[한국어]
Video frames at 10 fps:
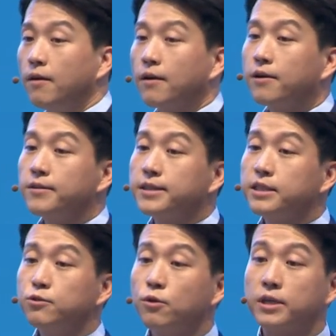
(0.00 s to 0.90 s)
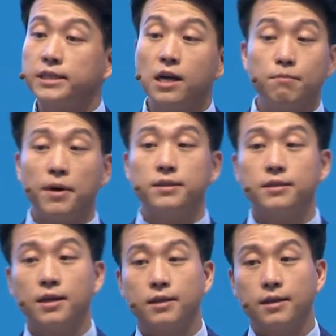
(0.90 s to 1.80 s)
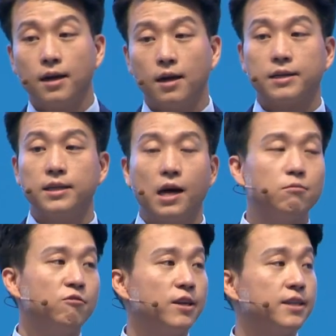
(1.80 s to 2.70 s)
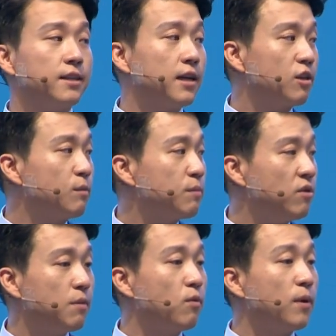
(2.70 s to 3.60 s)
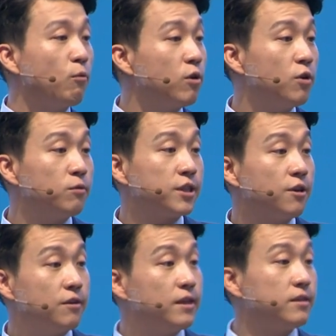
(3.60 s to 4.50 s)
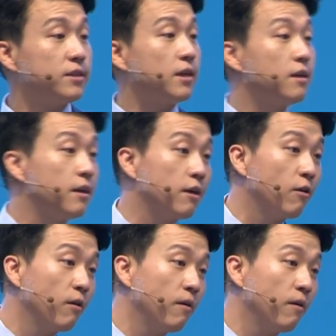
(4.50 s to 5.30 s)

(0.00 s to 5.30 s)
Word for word: 그런데 칫솔을 그냥 파는 게 아니라 그냥 아무 회사나 애터미 플랫폼에 올려놓으세요 이 뜻이 아니에요.